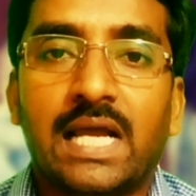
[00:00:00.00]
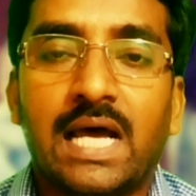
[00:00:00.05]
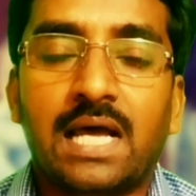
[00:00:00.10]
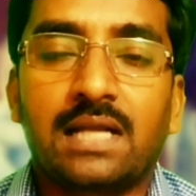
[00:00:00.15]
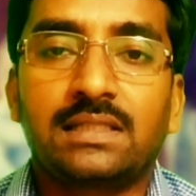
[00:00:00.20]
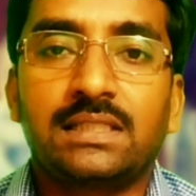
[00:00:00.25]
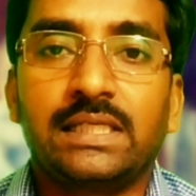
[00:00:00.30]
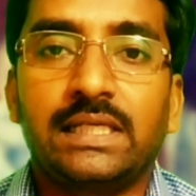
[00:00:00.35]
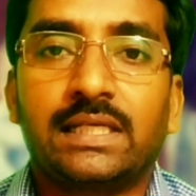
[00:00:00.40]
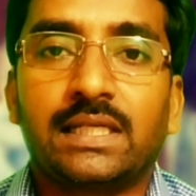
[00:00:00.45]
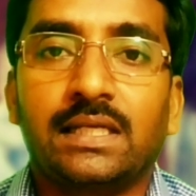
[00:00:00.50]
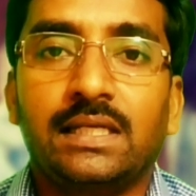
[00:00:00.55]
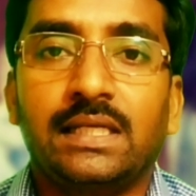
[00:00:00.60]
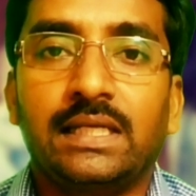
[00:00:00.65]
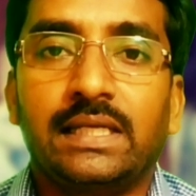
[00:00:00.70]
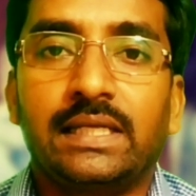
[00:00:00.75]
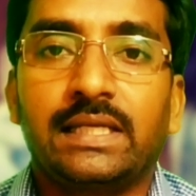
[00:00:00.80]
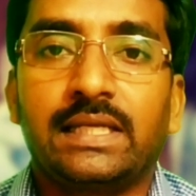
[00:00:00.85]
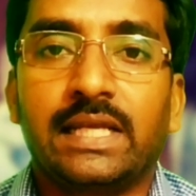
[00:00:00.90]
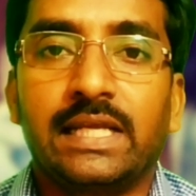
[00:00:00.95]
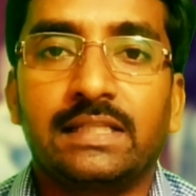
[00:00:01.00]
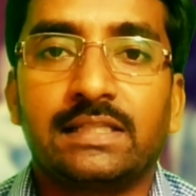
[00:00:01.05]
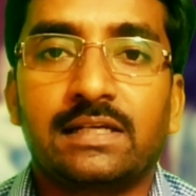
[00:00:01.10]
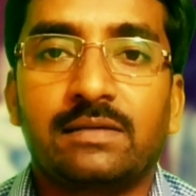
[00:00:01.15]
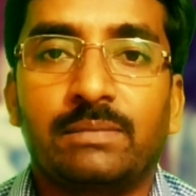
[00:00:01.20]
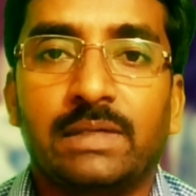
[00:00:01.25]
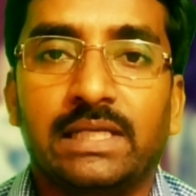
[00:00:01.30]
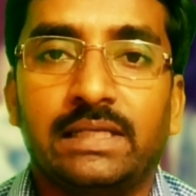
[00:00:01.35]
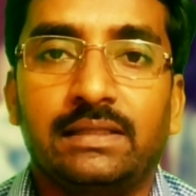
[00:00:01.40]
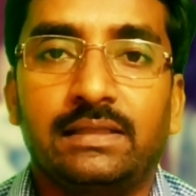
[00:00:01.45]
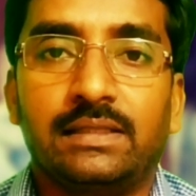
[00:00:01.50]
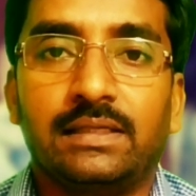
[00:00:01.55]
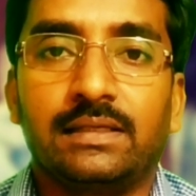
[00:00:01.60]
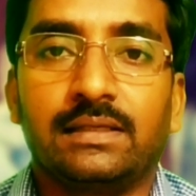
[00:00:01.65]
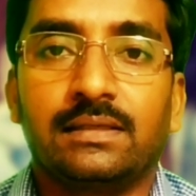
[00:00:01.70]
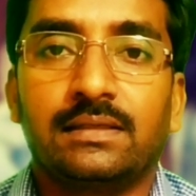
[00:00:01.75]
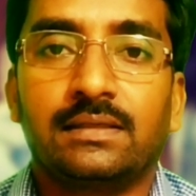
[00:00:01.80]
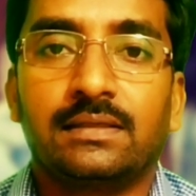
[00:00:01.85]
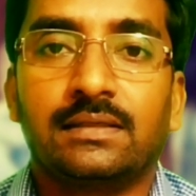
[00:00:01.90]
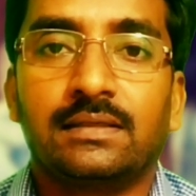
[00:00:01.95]
నార్త్ ఇటలీ కేంద్రమైంది
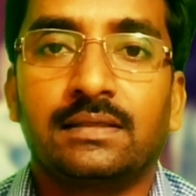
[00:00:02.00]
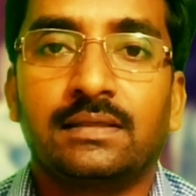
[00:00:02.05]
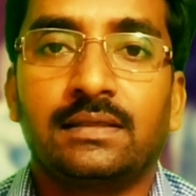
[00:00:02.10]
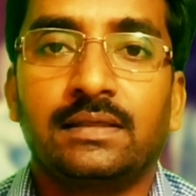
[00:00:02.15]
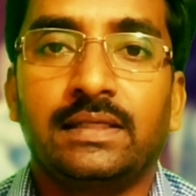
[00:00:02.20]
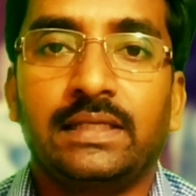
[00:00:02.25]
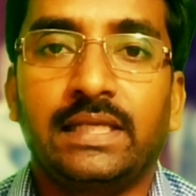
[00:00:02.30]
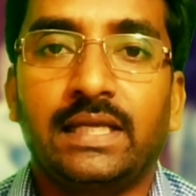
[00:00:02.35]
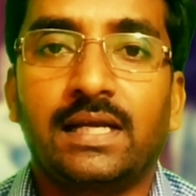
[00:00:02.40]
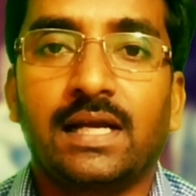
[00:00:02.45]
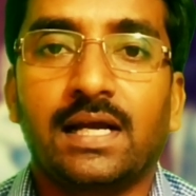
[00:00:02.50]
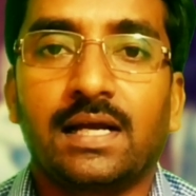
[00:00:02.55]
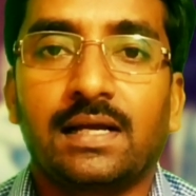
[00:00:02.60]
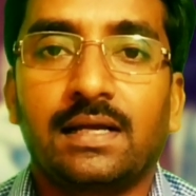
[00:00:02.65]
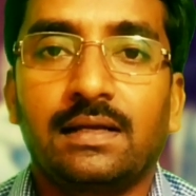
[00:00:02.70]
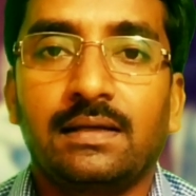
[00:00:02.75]
ఇక